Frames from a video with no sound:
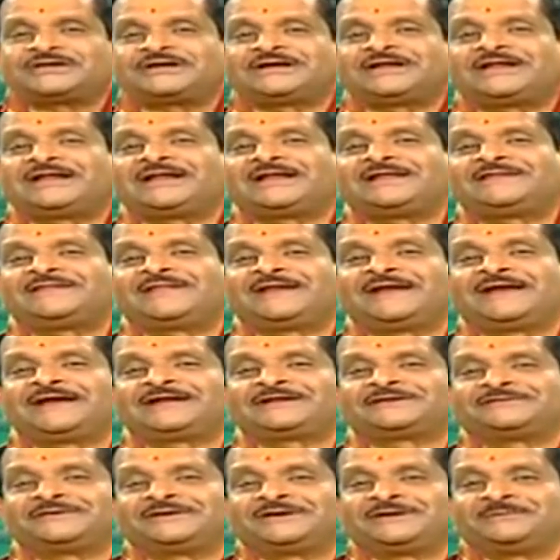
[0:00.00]
చేయడం
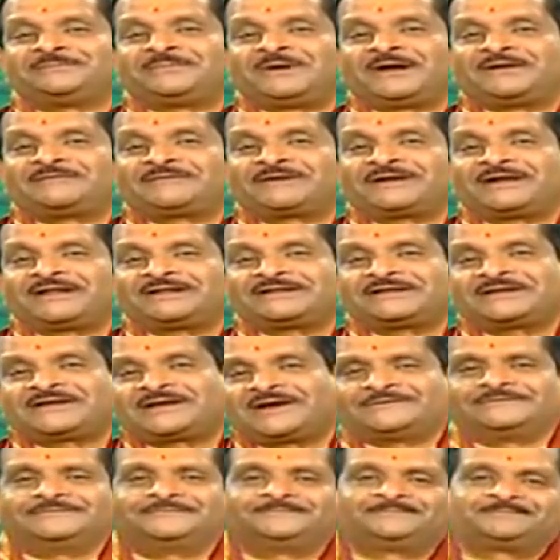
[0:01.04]
లేదనేటటువంటి భావన అది
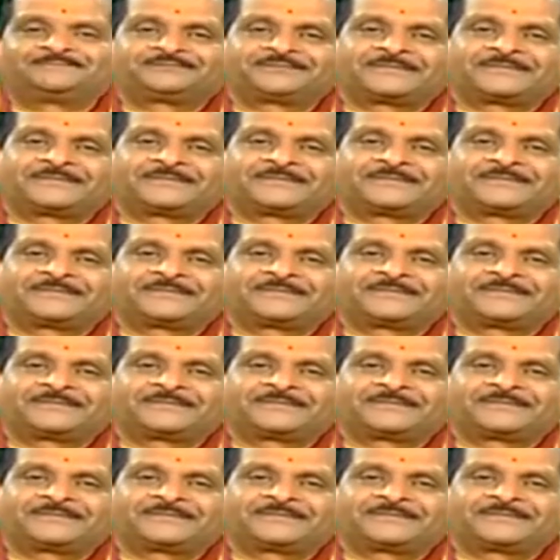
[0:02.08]
కాదు